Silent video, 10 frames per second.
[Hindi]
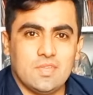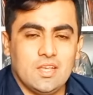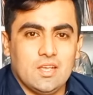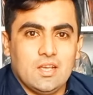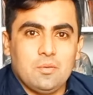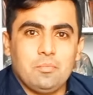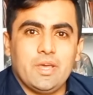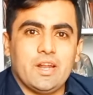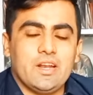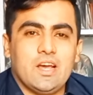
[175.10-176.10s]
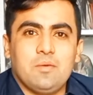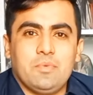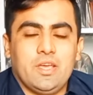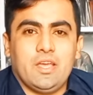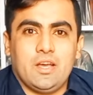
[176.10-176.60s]
दें मेरा नाम
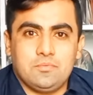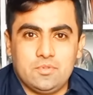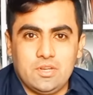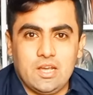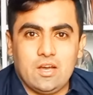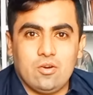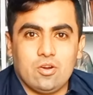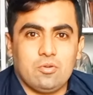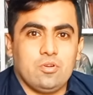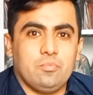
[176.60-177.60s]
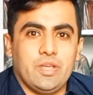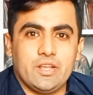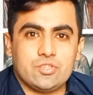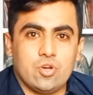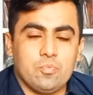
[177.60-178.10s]
है अब्दुल्ला और
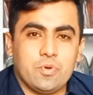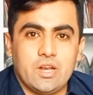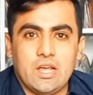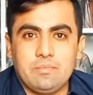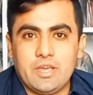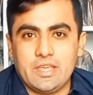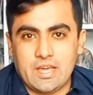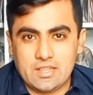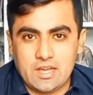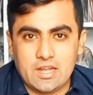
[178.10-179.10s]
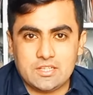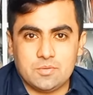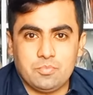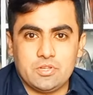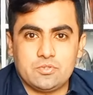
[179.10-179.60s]
मेरे शॉप का नाम है यादगार
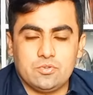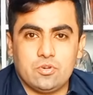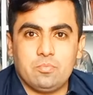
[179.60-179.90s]
चप्पल स्टोर